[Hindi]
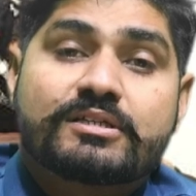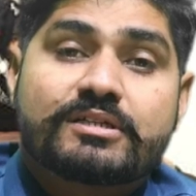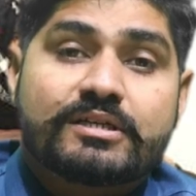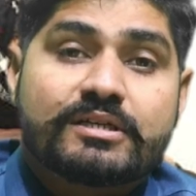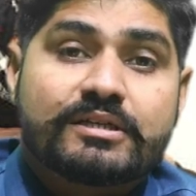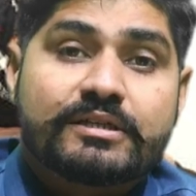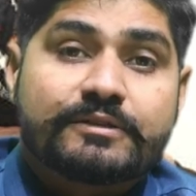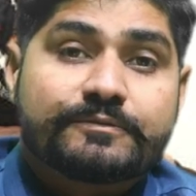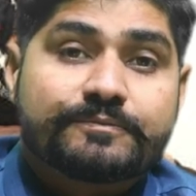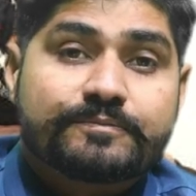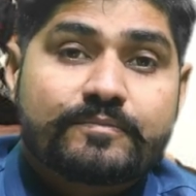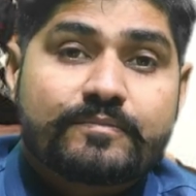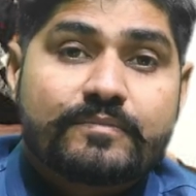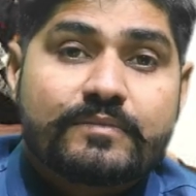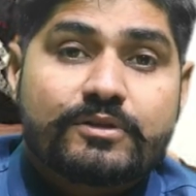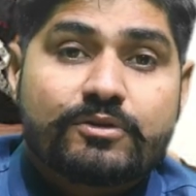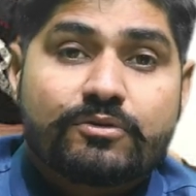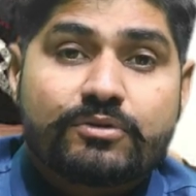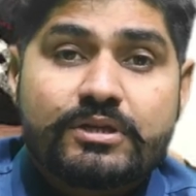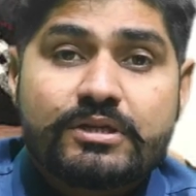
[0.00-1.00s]
ज़्यादा है
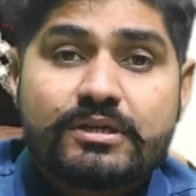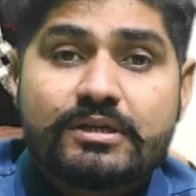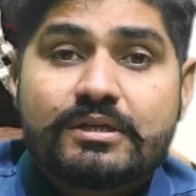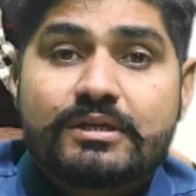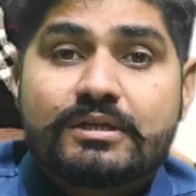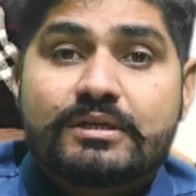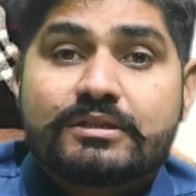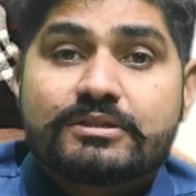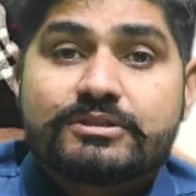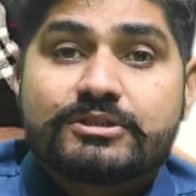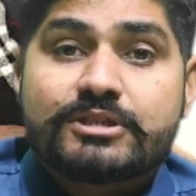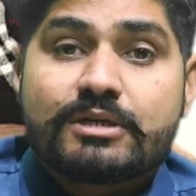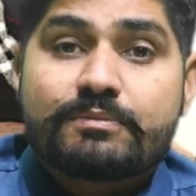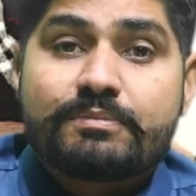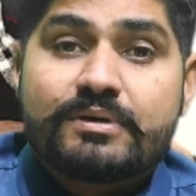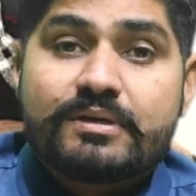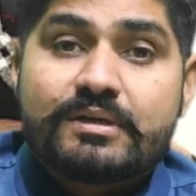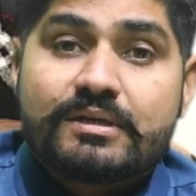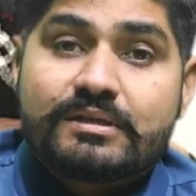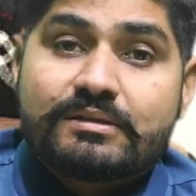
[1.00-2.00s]
क्योंकि
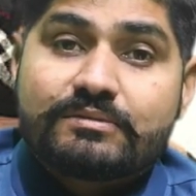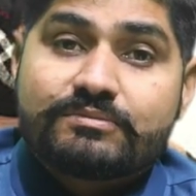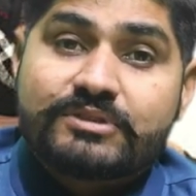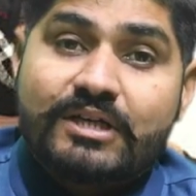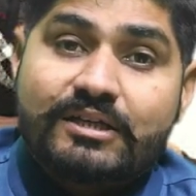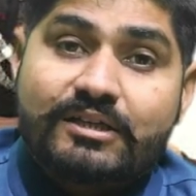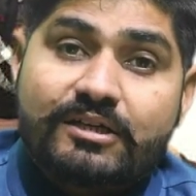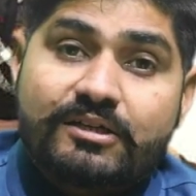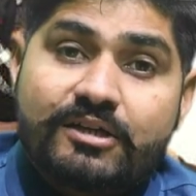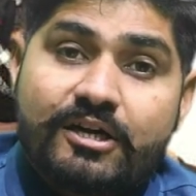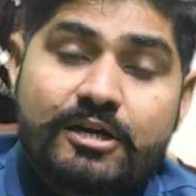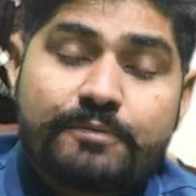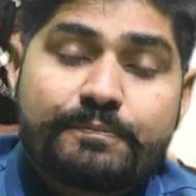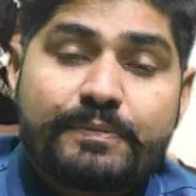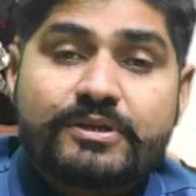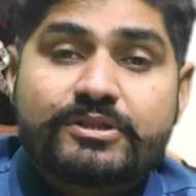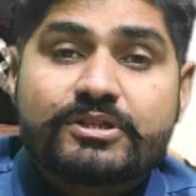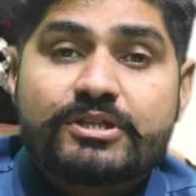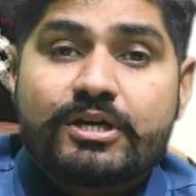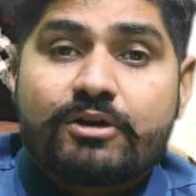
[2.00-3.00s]
जब ज़्यादा ठंड
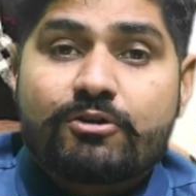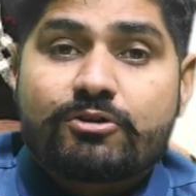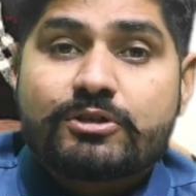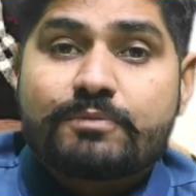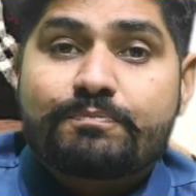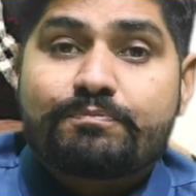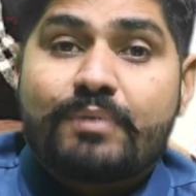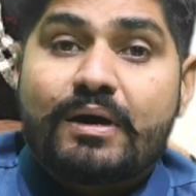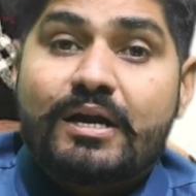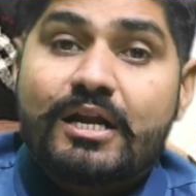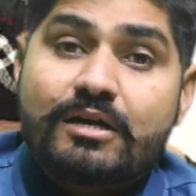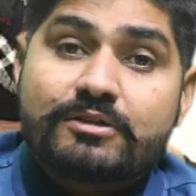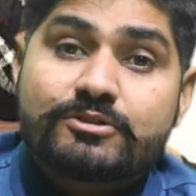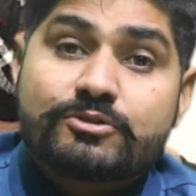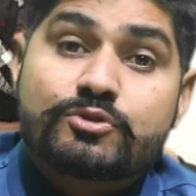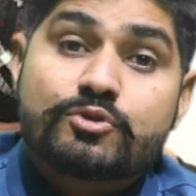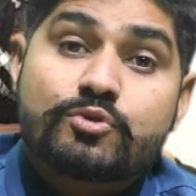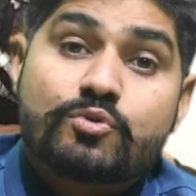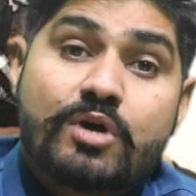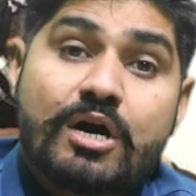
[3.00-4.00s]
पड़ती है और जब पाला
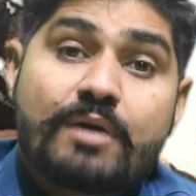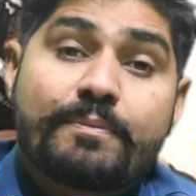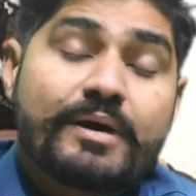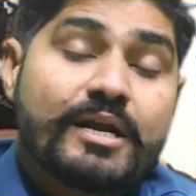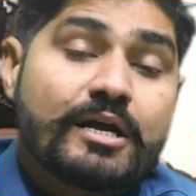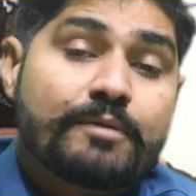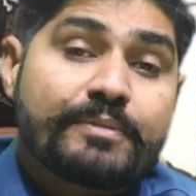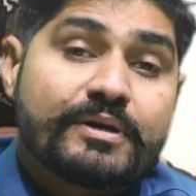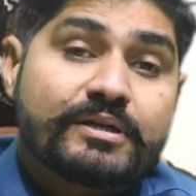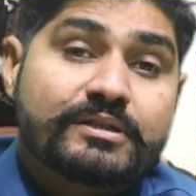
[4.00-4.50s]
जो सूखा पाला